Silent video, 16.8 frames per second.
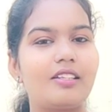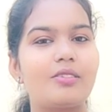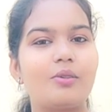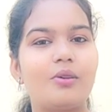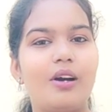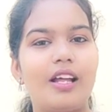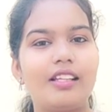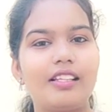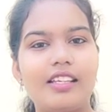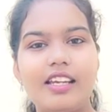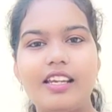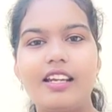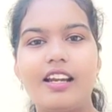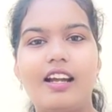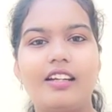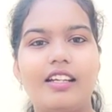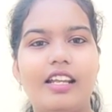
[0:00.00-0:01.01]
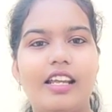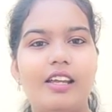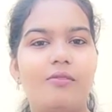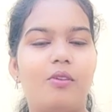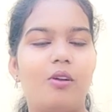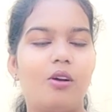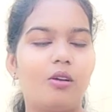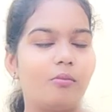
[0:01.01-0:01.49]
సో అందుకే నా డే
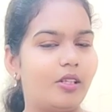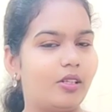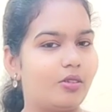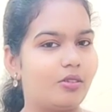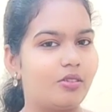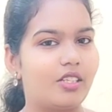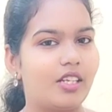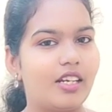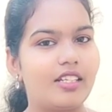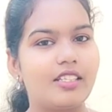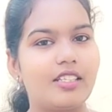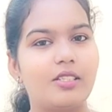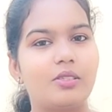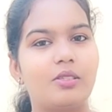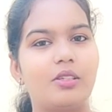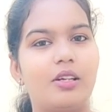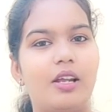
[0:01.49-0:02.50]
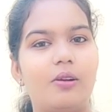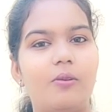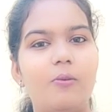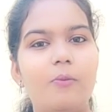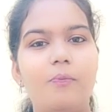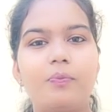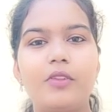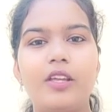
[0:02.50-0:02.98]
బ్లాగ్ మీతో షేర్ చేస్తున్నాను